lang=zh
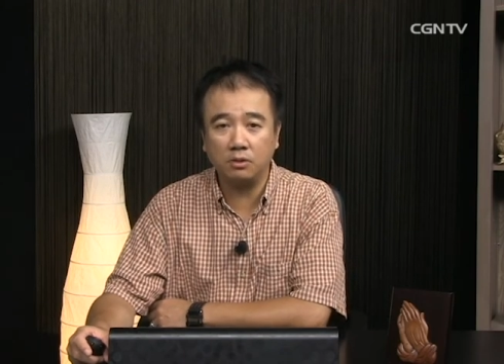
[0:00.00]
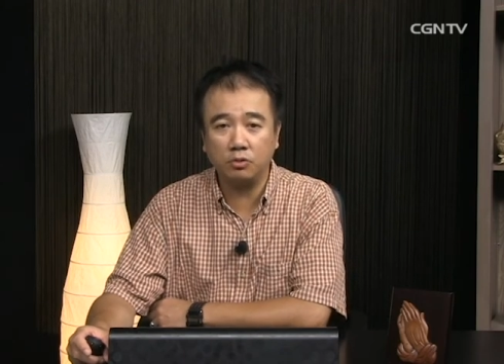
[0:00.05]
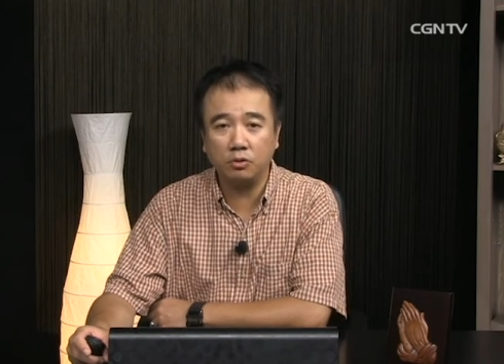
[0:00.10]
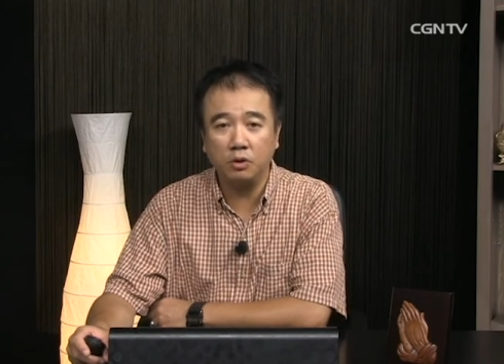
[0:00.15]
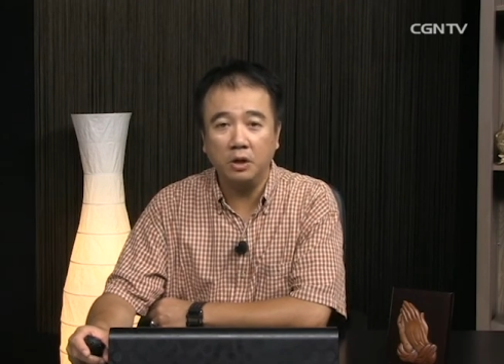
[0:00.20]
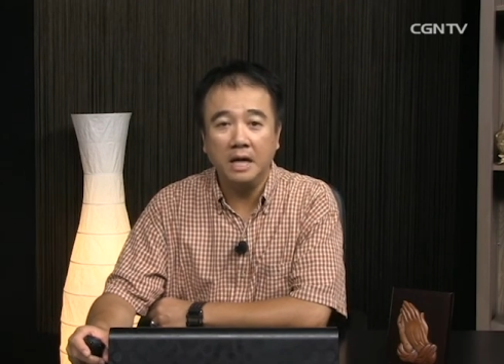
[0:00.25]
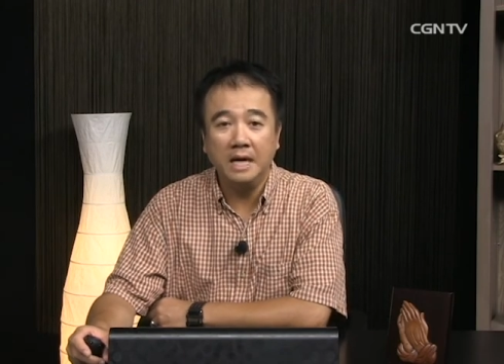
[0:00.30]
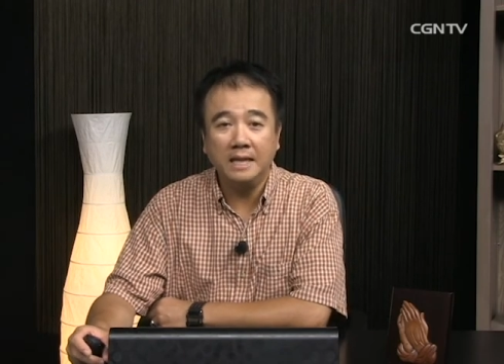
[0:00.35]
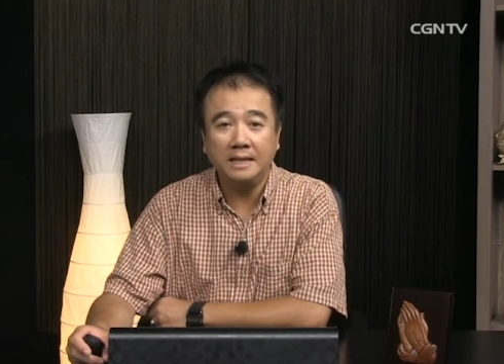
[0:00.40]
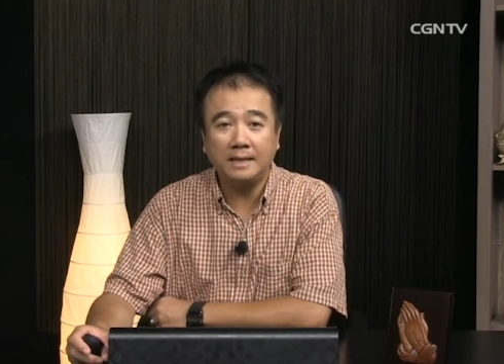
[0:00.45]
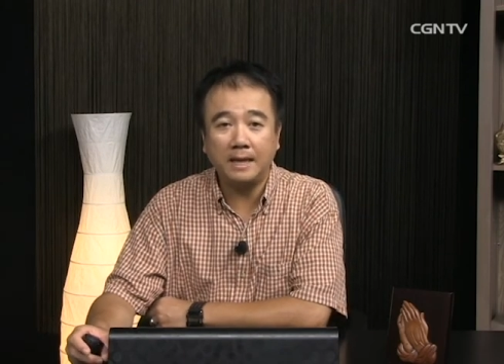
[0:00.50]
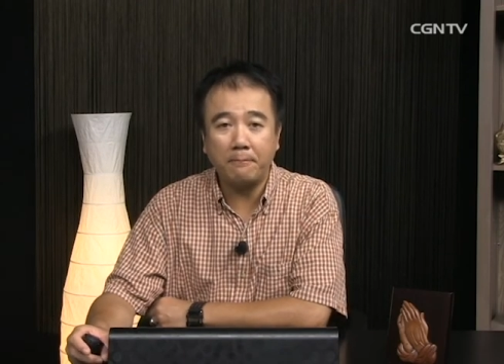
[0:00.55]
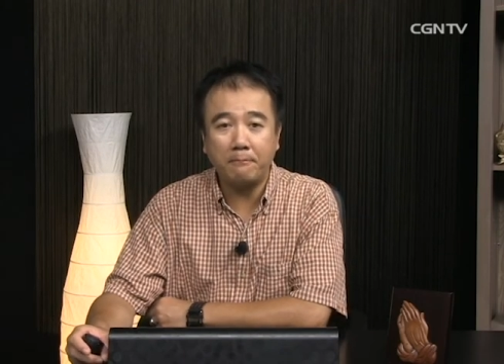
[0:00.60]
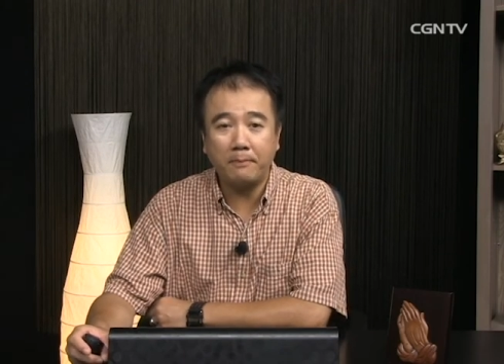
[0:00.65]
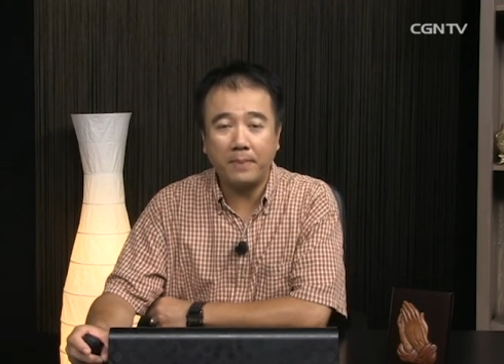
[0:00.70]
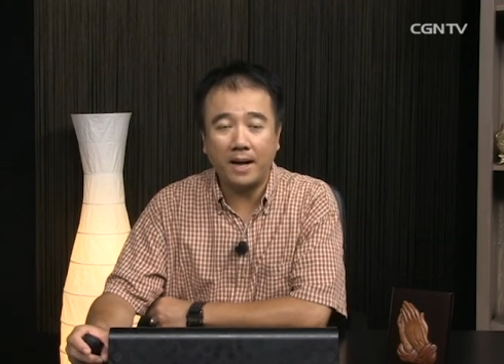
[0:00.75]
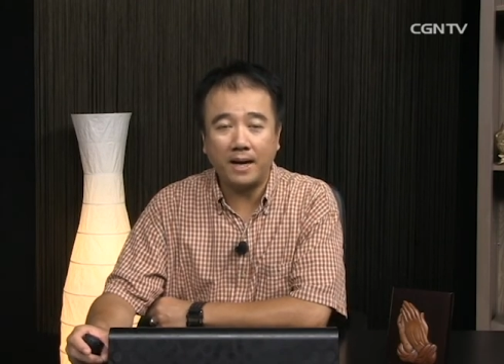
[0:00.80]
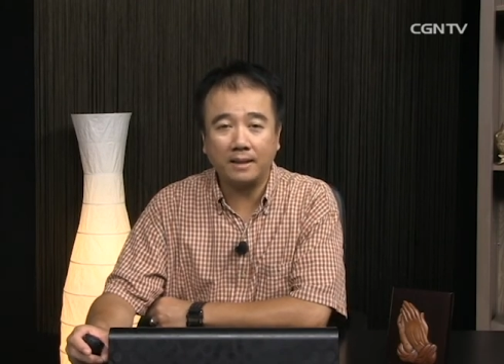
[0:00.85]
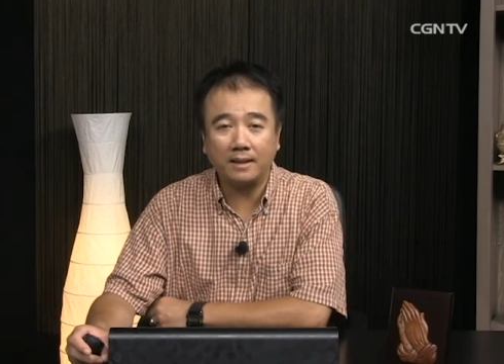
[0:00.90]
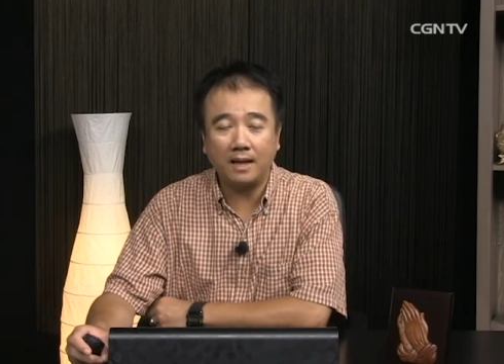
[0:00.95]
序，再
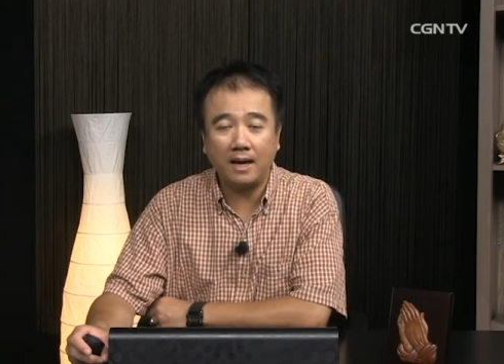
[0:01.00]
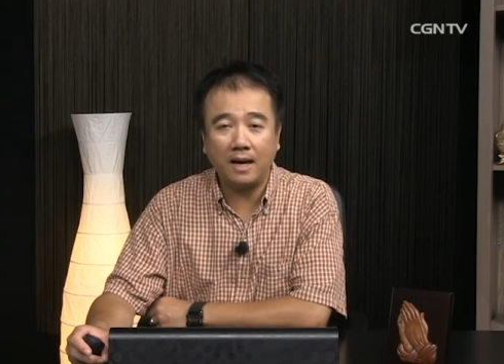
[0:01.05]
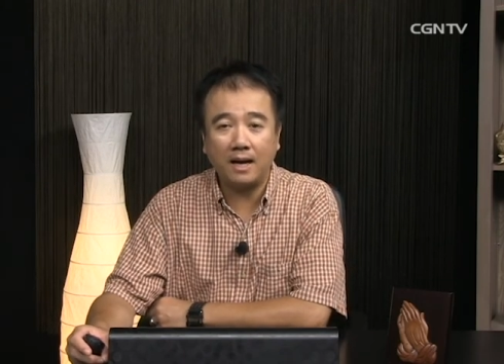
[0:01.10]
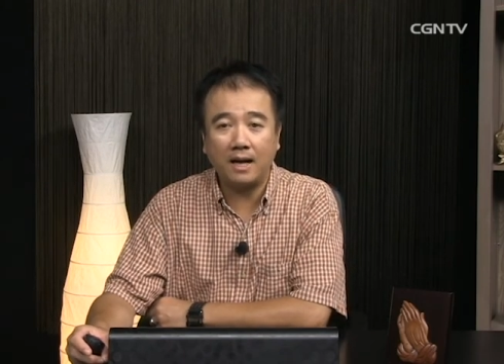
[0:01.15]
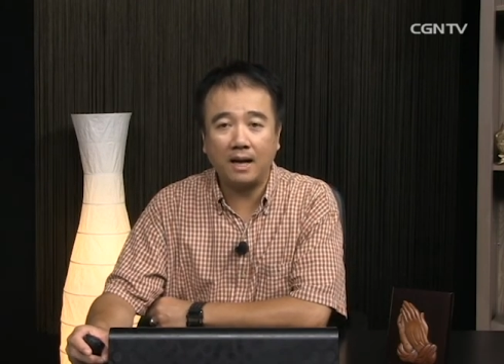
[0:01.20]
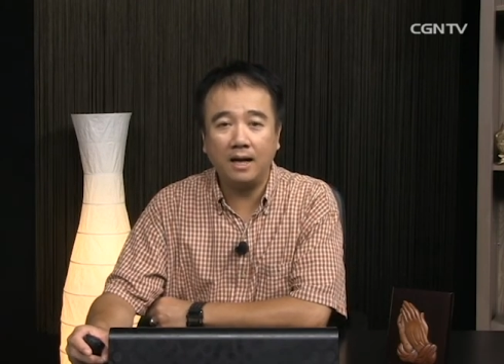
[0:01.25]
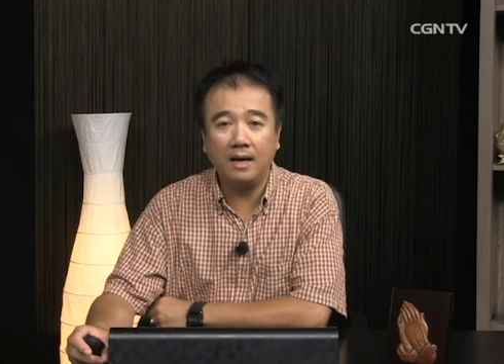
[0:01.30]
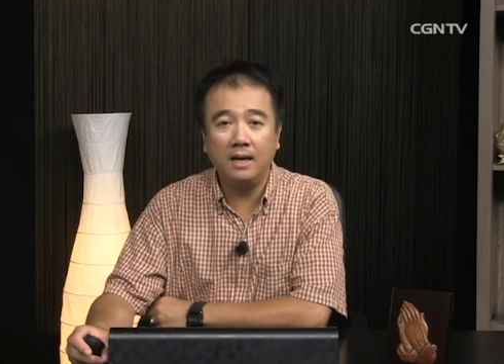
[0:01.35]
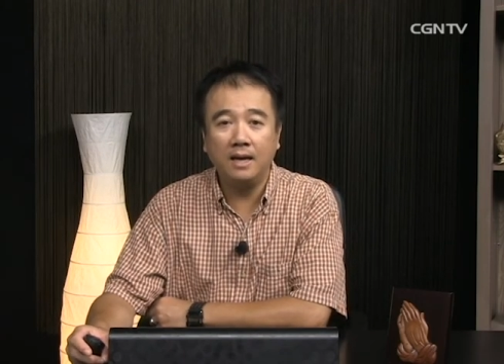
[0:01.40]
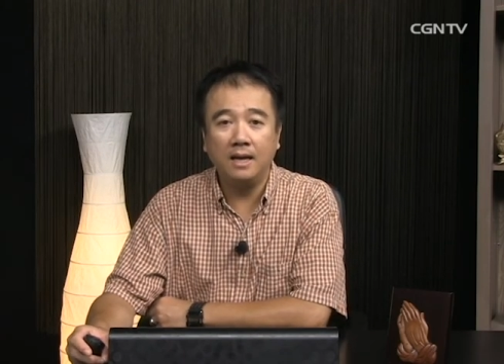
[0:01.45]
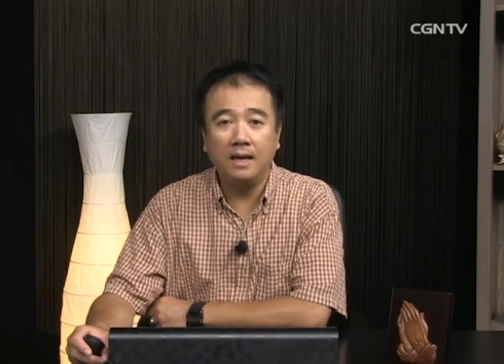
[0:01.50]
把它